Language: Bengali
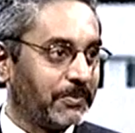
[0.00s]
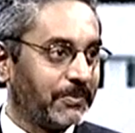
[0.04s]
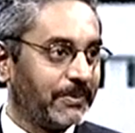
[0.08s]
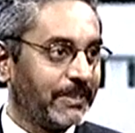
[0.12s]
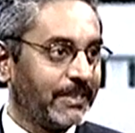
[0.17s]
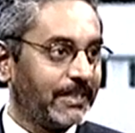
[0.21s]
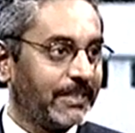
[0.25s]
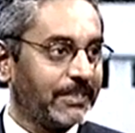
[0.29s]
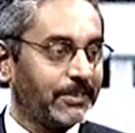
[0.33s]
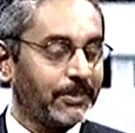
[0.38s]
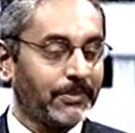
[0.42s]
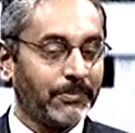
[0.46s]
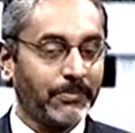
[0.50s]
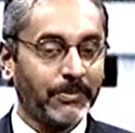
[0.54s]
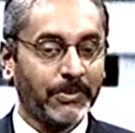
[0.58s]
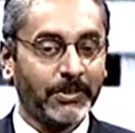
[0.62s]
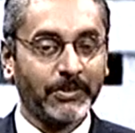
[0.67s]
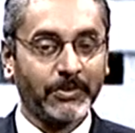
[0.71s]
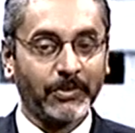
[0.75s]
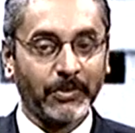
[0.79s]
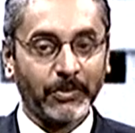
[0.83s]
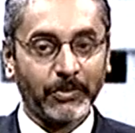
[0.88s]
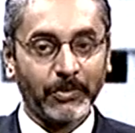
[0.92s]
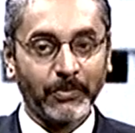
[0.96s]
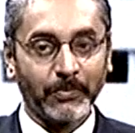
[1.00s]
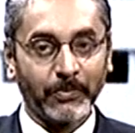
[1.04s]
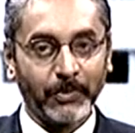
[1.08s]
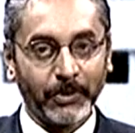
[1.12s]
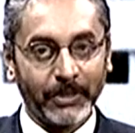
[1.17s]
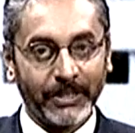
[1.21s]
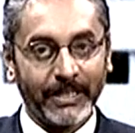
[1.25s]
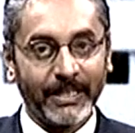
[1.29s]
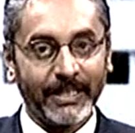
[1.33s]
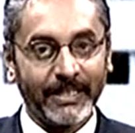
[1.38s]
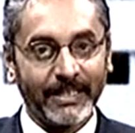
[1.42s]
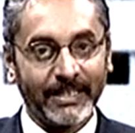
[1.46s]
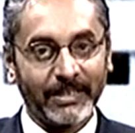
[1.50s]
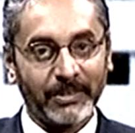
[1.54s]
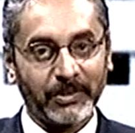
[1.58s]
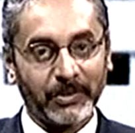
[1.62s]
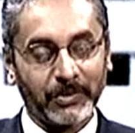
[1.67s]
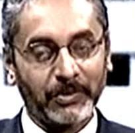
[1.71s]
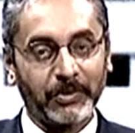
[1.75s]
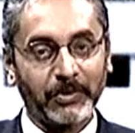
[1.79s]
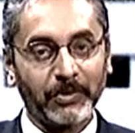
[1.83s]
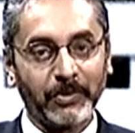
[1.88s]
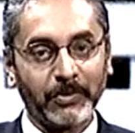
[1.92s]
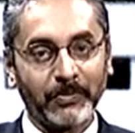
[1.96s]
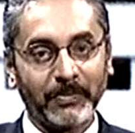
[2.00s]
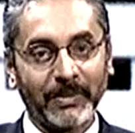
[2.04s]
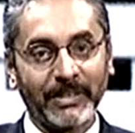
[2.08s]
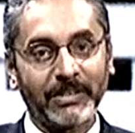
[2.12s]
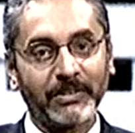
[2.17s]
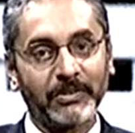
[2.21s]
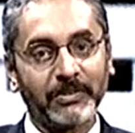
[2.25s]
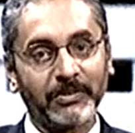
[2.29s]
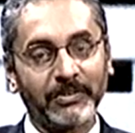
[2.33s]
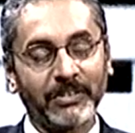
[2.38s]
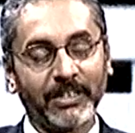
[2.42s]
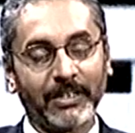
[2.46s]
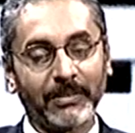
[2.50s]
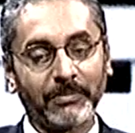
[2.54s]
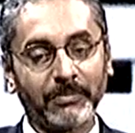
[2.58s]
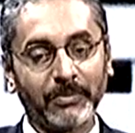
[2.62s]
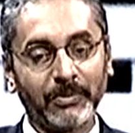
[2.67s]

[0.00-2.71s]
এটা সম্পর্কে যত বৈজ্ঞানিক তথ্য উপাত্ত জানবো